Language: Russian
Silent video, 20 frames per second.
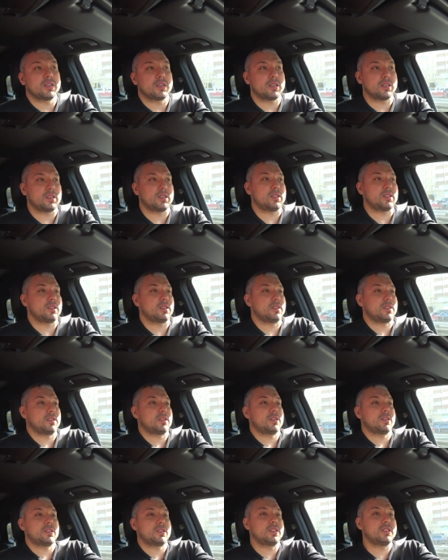
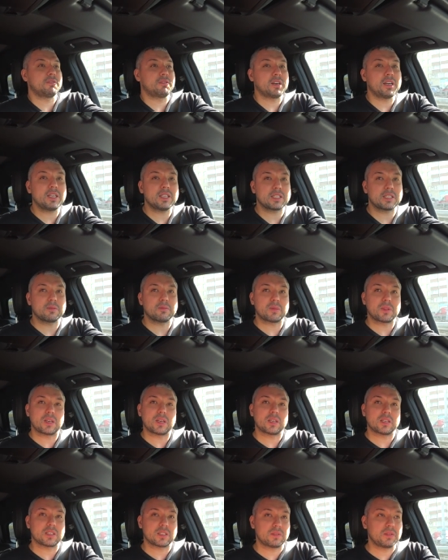э, с ДВСом,
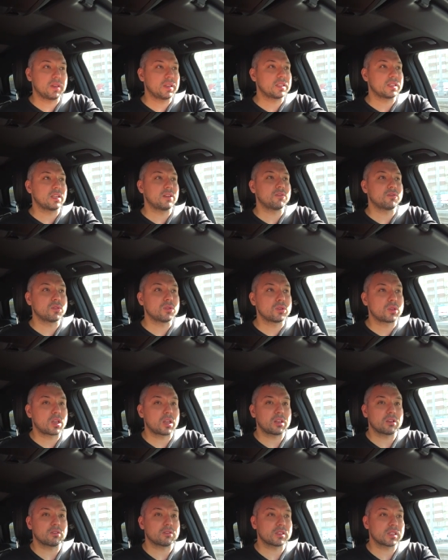да, с двигателем
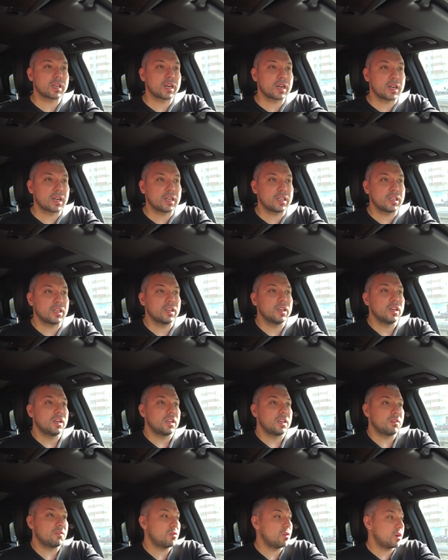внутреннего сгорания,
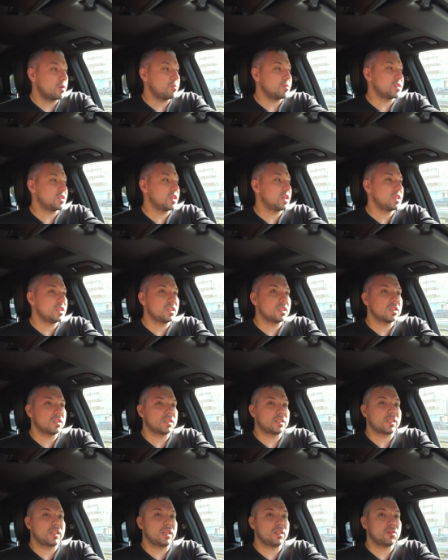его обязательно
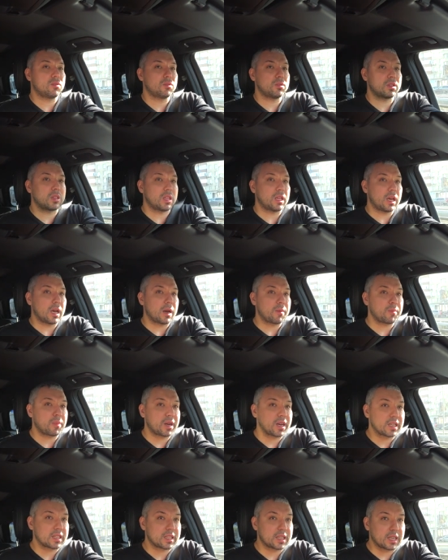следует
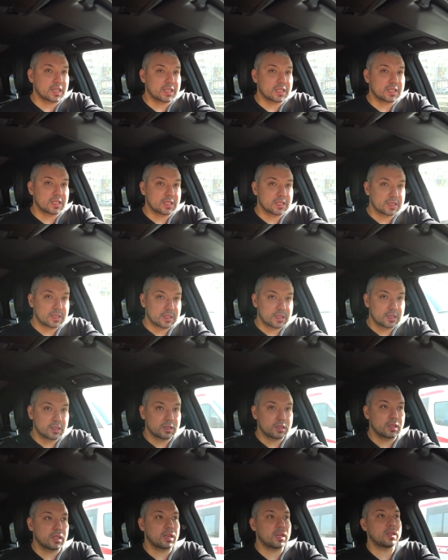обкатать
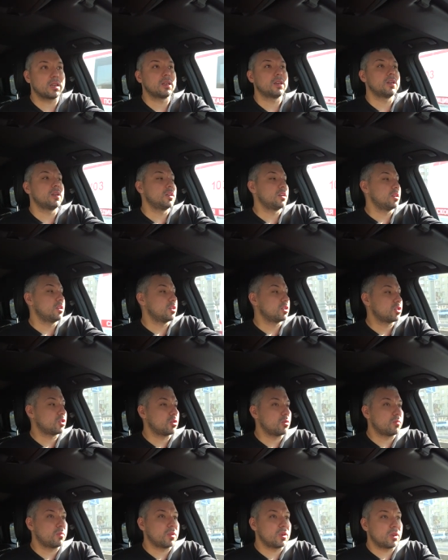да,
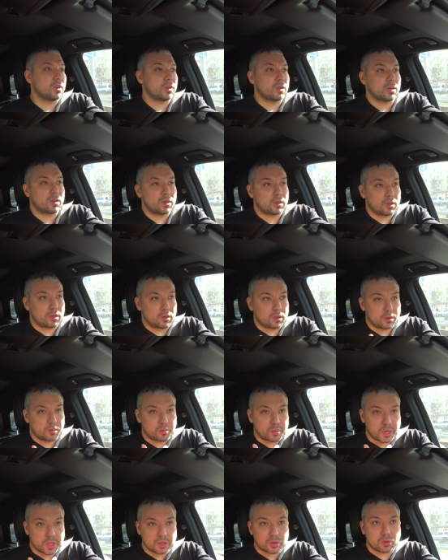чтобы э,
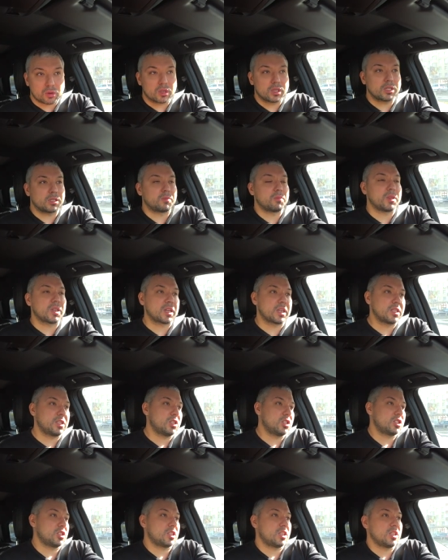притерлись
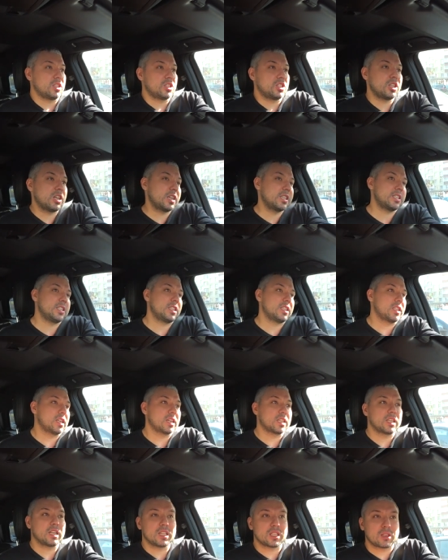механические части и
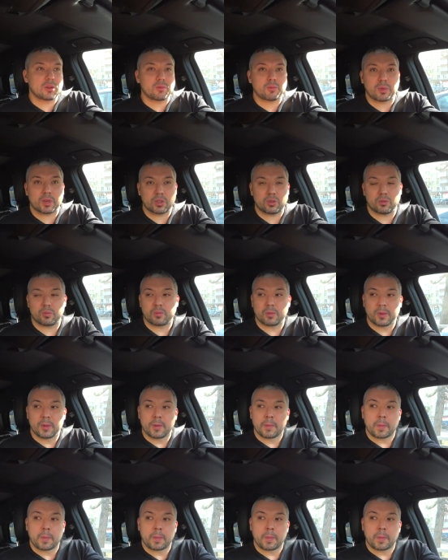так далее и тому подобное.